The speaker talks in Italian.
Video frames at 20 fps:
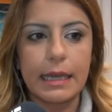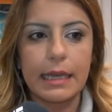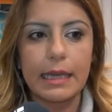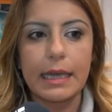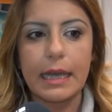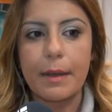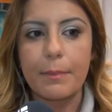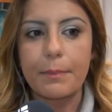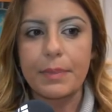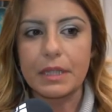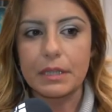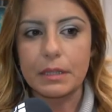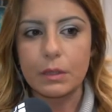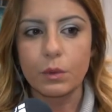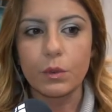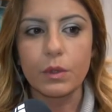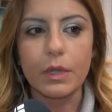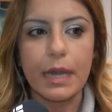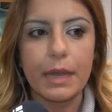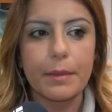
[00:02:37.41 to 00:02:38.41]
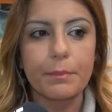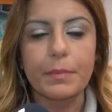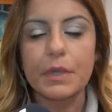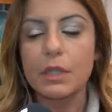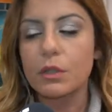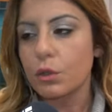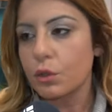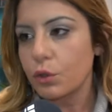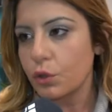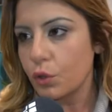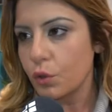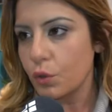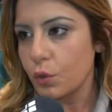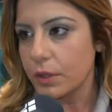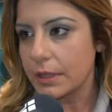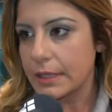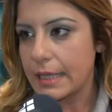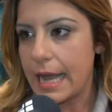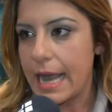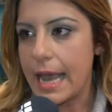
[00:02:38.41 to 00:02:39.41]
e a persone
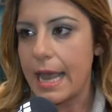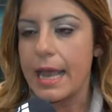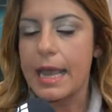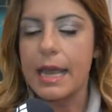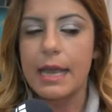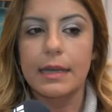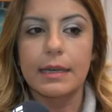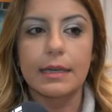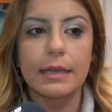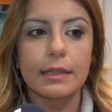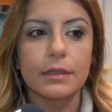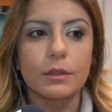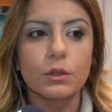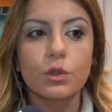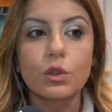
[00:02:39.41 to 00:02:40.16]
bisognose eh,